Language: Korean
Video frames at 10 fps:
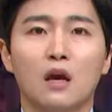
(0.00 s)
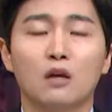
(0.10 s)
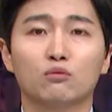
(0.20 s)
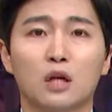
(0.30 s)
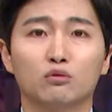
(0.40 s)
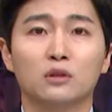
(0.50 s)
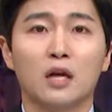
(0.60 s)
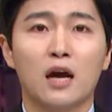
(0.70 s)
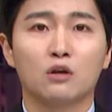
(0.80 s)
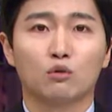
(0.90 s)
해운대구는
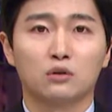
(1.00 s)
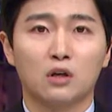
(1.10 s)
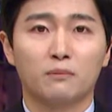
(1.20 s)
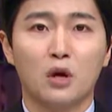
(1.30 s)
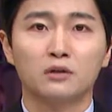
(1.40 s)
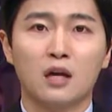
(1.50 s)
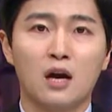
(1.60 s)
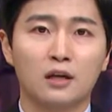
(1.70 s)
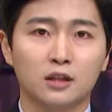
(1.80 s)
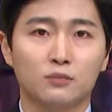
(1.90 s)
4일 오전
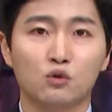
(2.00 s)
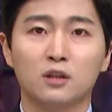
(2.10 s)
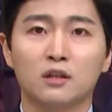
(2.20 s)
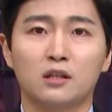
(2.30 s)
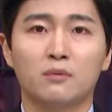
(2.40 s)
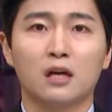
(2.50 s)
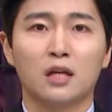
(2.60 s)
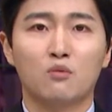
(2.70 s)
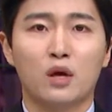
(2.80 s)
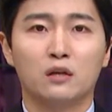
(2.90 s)
평생학습 주민자치
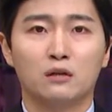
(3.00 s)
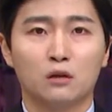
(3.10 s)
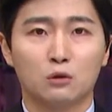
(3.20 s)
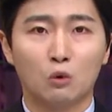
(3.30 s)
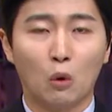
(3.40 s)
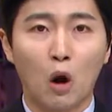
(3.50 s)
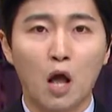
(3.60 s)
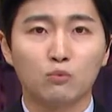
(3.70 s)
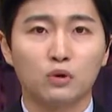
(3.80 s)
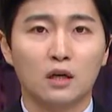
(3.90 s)
박람회를 열고
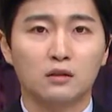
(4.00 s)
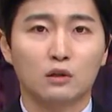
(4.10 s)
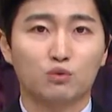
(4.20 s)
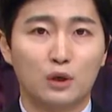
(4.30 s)
부산 지역